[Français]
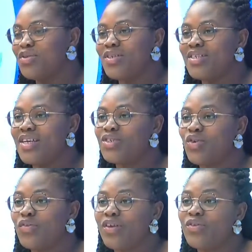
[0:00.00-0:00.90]
tu le disais, je
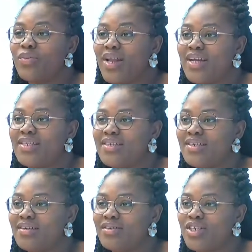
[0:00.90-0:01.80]
reviens de
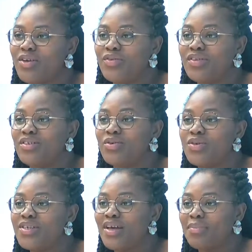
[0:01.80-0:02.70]
maladie. Euh, j'ai une
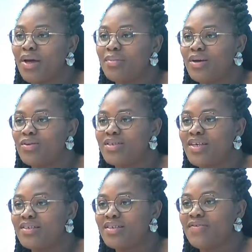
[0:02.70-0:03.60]
thyroïde après ma
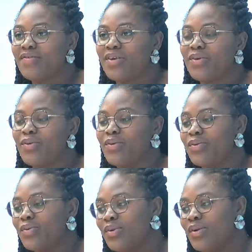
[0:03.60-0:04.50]
grossesse qui fait
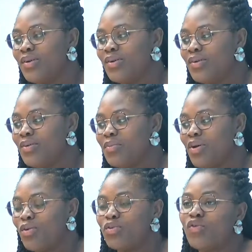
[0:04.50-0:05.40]
que...
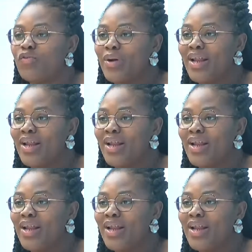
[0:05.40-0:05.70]
Mais on ne retrouve pas